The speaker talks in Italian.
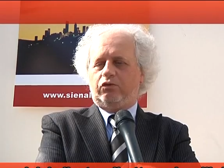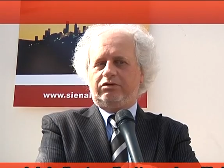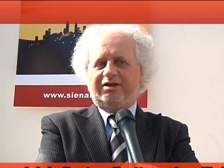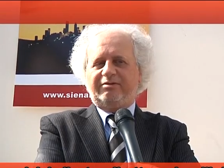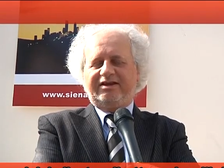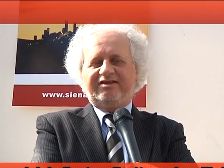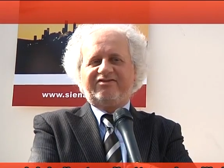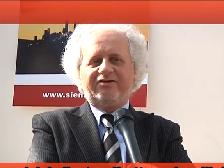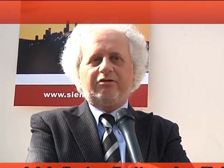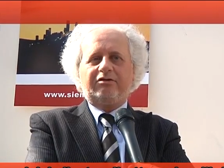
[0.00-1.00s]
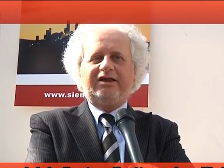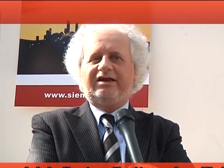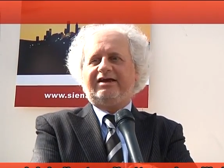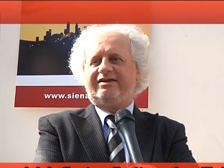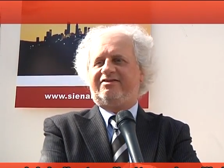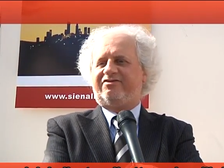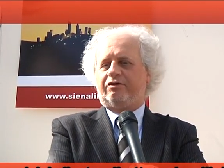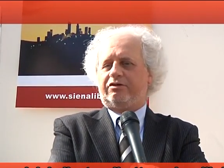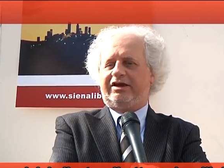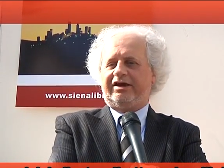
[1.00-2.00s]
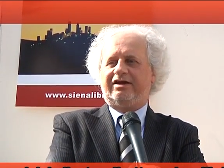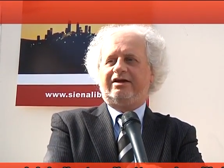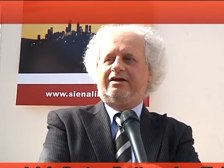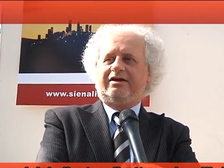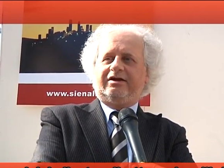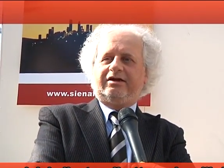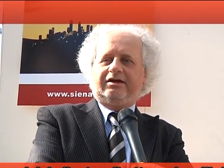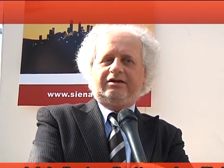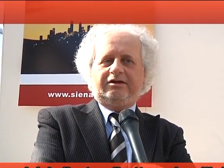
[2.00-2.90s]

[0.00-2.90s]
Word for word: ultime edizioni, le edizioni eh,